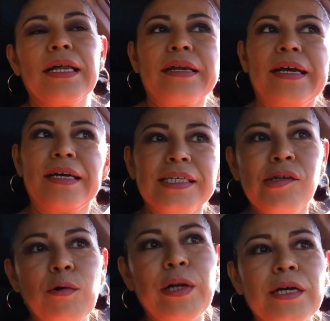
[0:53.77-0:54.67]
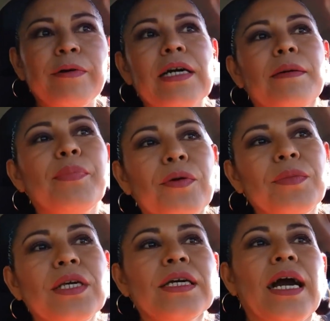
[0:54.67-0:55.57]
regreso a Cuernavaca por
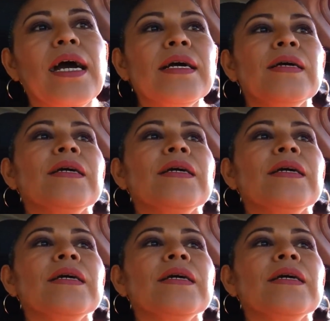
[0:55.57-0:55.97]
mi hija